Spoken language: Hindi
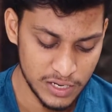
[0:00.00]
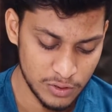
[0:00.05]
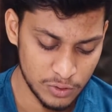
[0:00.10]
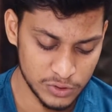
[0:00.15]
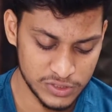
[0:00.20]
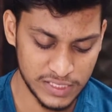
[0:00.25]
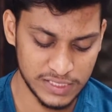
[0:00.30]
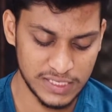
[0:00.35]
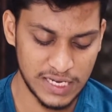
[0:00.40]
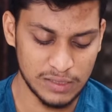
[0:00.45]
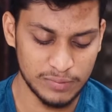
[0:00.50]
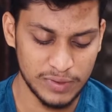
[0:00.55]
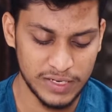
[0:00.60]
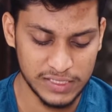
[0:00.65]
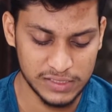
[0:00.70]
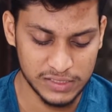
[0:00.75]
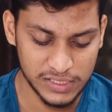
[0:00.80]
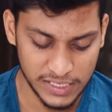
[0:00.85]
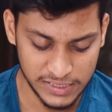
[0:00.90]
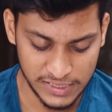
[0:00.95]
उसके साथ में
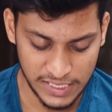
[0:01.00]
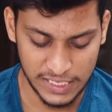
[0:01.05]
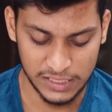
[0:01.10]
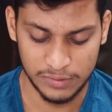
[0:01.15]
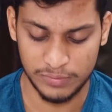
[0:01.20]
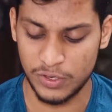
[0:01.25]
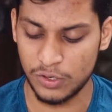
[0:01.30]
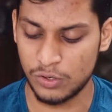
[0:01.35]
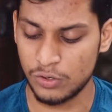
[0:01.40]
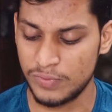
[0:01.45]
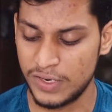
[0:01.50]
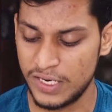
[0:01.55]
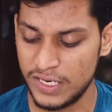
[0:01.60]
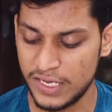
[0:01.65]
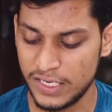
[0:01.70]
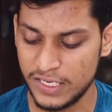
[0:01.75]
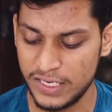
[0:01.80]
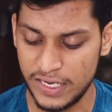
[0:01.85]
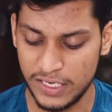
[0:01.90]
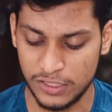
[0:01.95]
इसके साथ मेरे को मिली
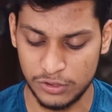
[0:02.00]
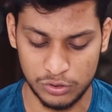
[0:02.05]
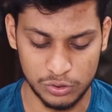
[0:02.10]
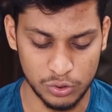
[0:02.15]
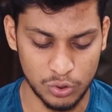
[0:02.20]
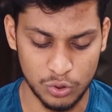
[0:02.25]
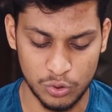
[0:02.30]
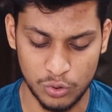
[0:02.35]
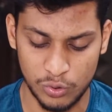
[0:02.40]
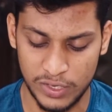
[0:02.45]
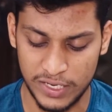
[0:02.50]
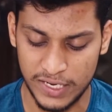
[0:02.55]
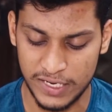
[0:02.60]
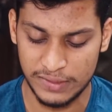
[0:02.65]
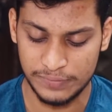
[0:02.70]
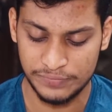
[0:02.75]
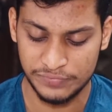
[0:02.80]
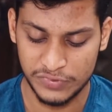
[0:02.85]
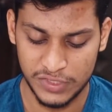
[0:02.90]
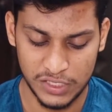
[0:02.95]
है ये दो गोलियाँ
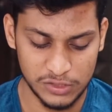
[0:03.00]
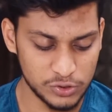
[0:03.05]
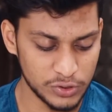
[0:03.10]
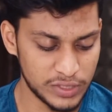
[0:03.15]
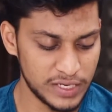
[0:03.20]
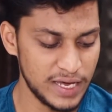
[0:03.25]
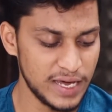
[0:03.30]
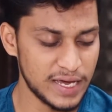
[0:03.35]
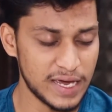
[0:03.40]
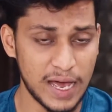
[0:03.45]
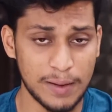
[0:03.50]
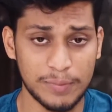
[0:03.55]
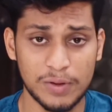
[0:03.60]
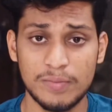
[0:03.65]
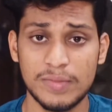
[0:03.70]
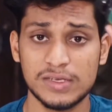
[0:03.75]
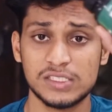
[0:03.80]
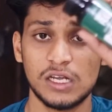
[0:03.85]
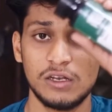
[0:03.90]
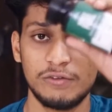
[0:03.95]
जो कि एक है आपका
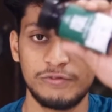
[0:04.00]
मसल